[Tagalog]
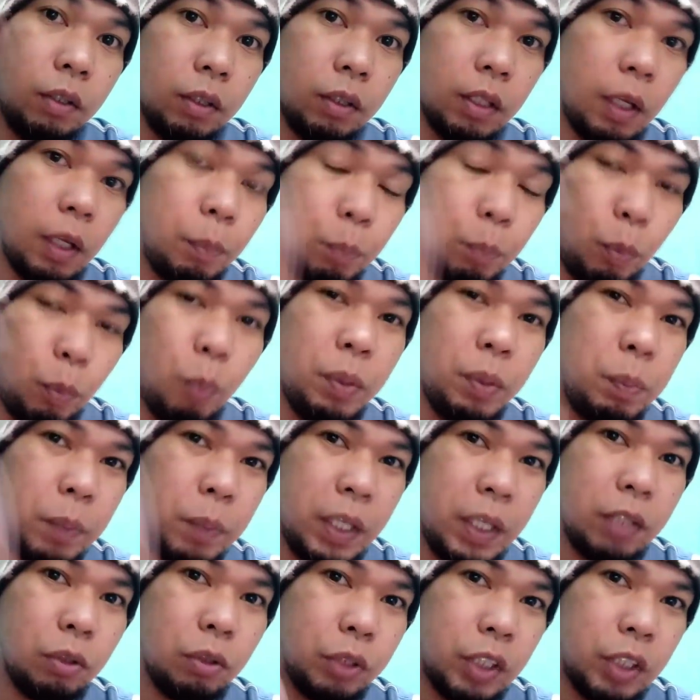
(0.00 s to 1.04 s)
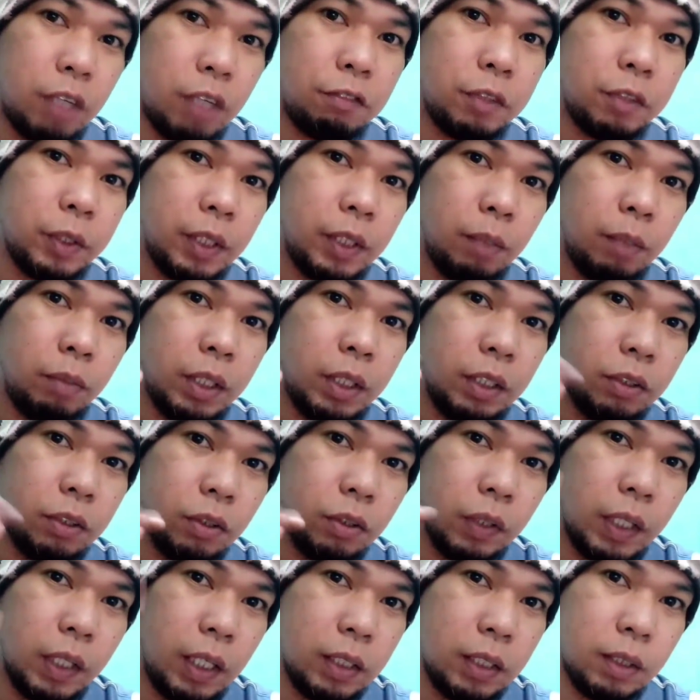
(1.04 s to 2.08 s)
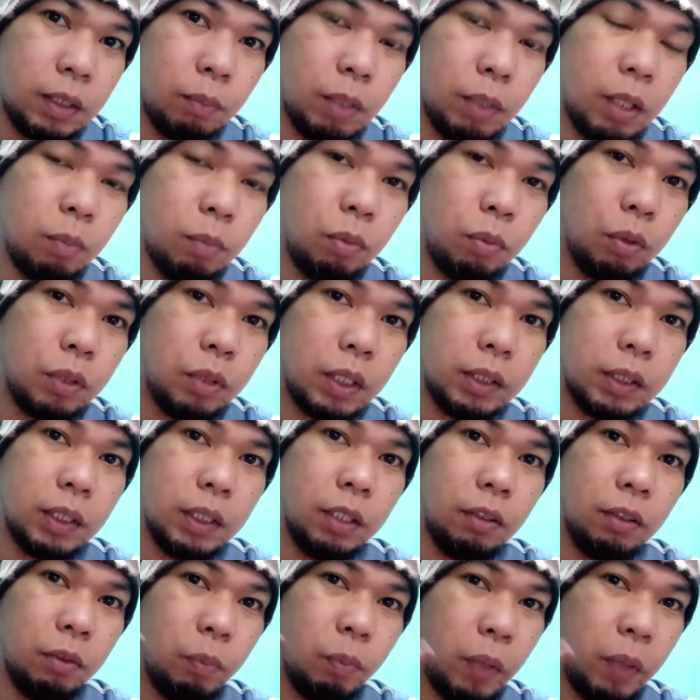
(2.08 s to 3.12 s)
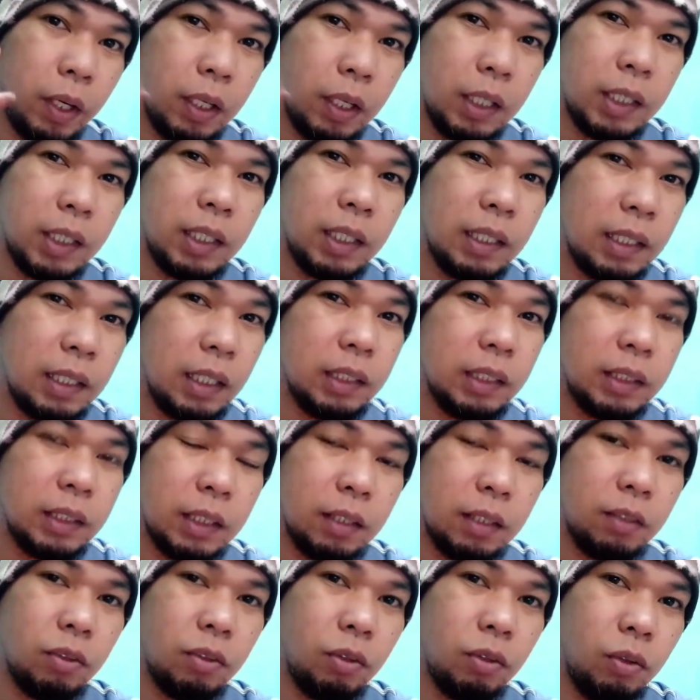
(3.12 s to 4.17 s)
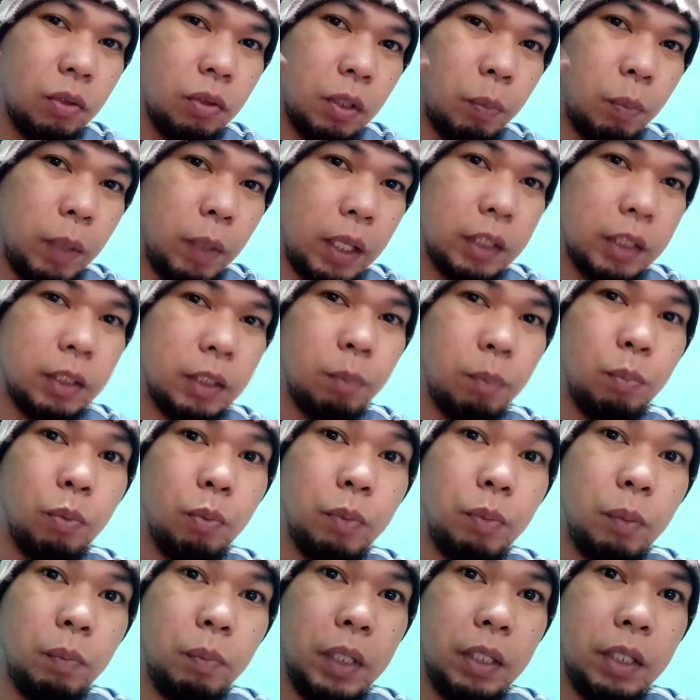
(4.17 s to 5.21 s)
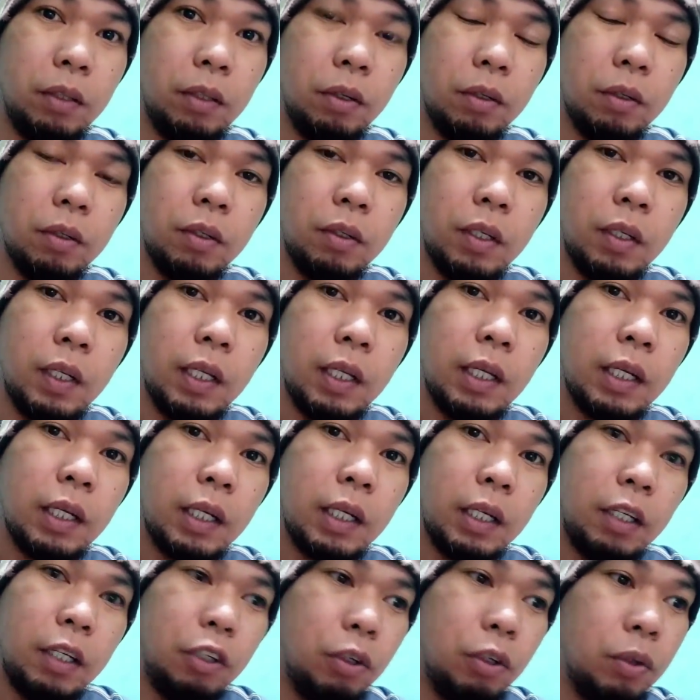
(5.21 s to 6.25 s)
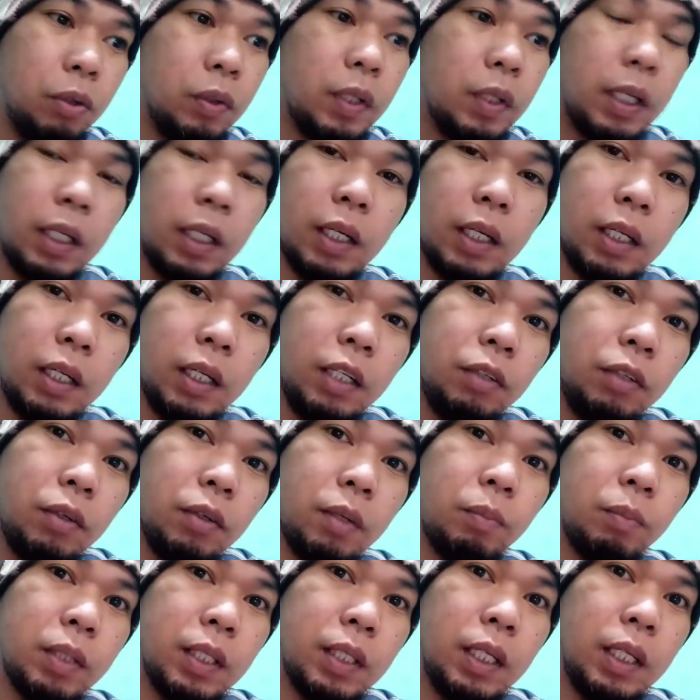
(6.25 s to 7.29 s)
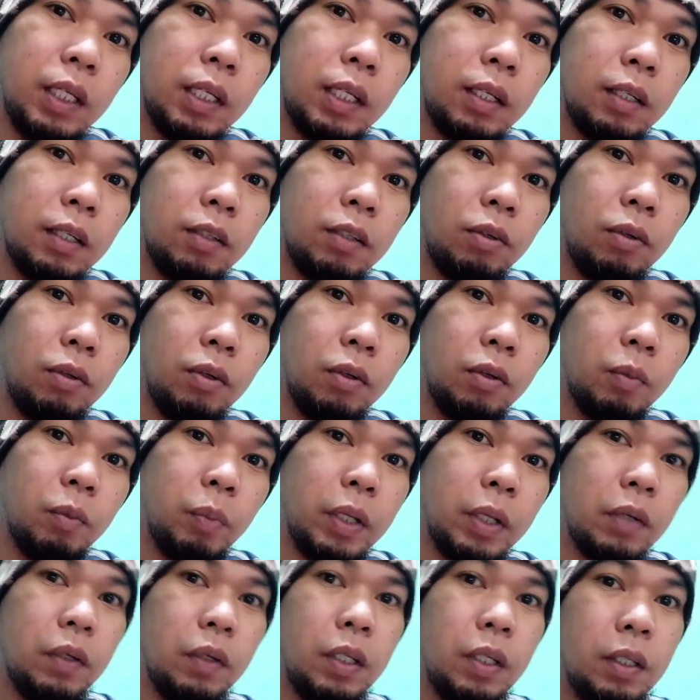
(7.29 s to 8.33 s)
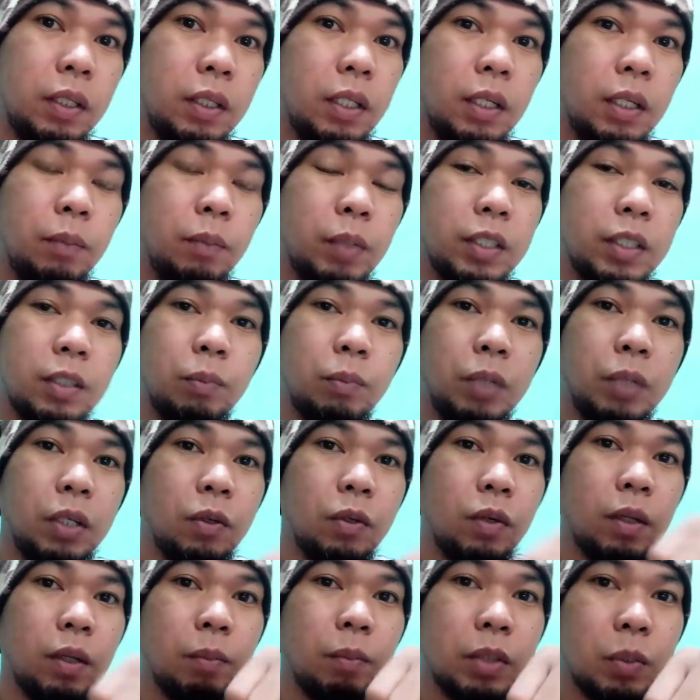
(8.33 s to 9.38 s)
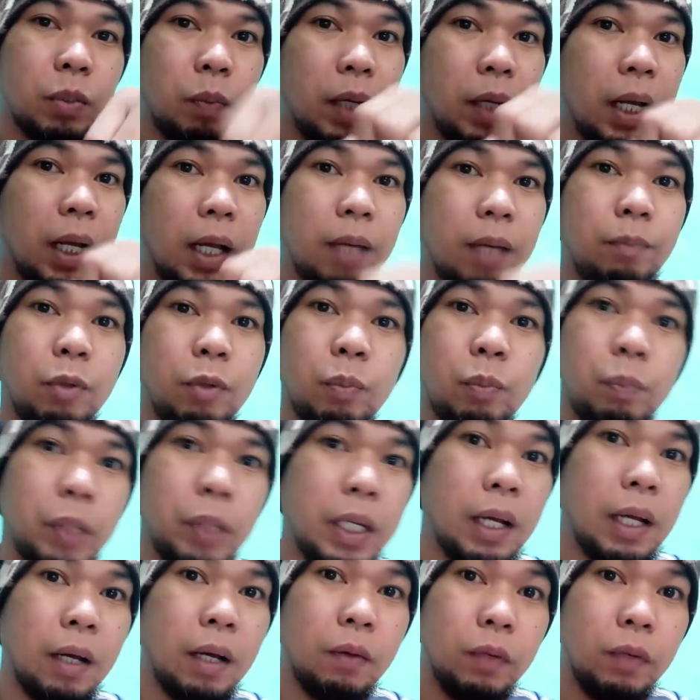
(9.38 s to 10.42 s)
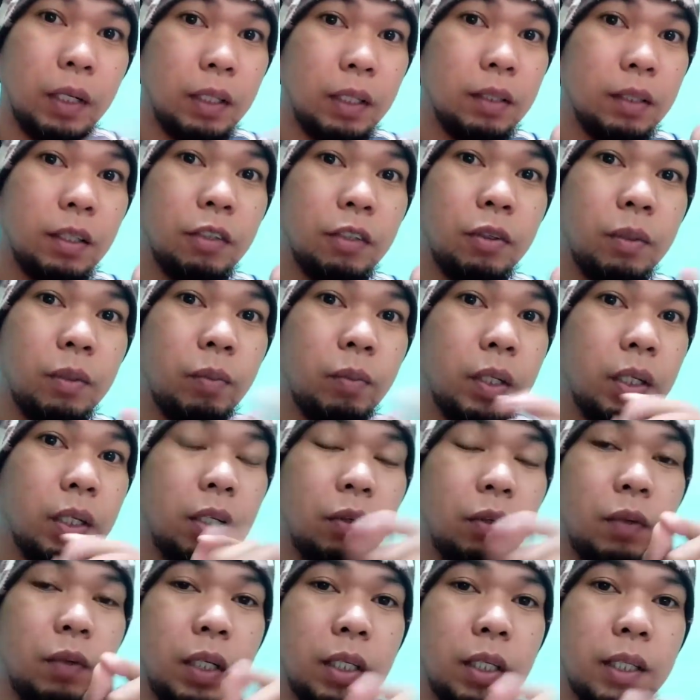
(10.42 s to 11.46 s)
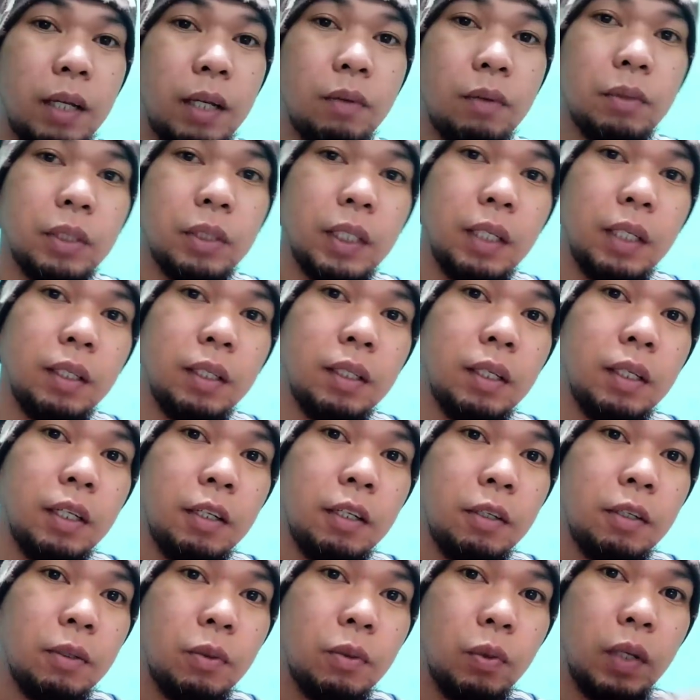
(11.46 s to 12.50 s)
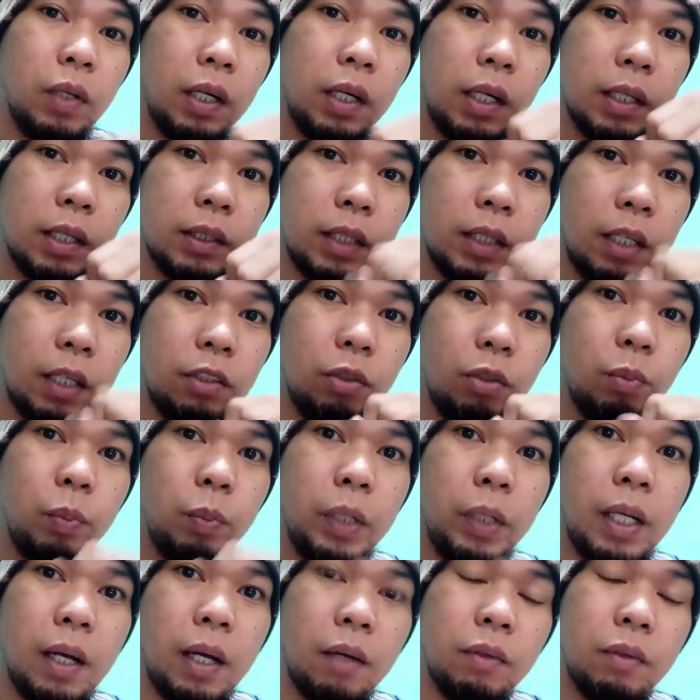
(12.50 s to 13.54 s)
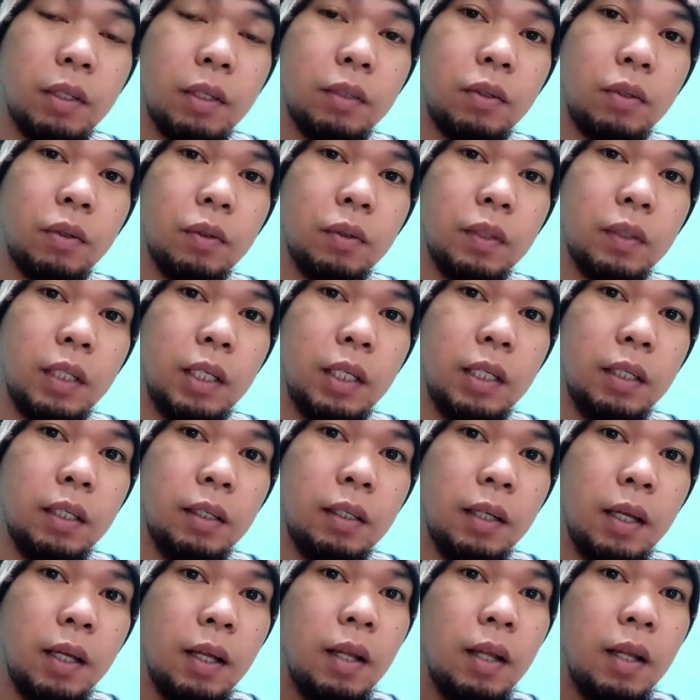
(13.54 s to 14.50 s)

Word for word: nagpumipito siya for some reason dahil sa mga butas na yon parang nagki-create siya ng tunog na para siyang pumipito. Yun yung naririnig nyo na matining na tunog. Pero hindi ibig sabihin na mas malalim yung piga ko. Nakita nyo naman ginuhitan ko siya eh. Kung hanggang saan yung piga ko ng throttle eh.